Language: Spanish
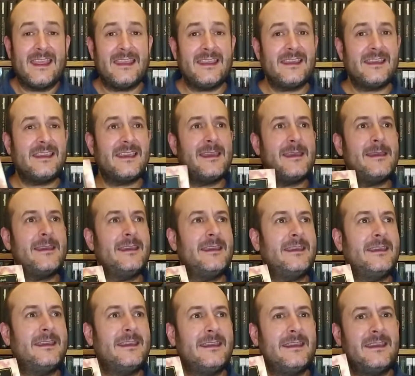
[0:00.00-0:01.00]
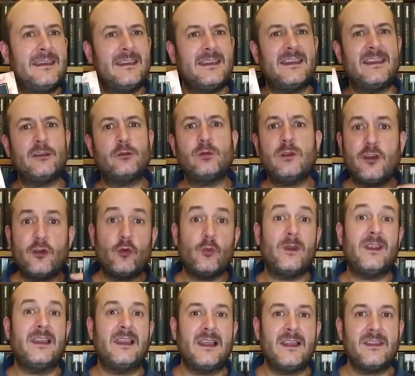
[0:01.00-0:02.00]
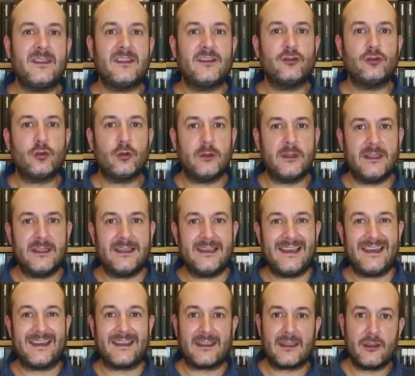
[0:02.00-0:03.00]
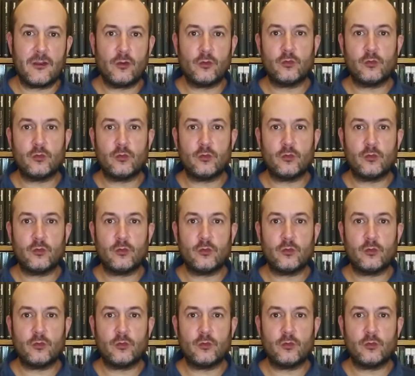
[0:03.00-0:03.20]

y que eh, es una novela dentro de La herejía de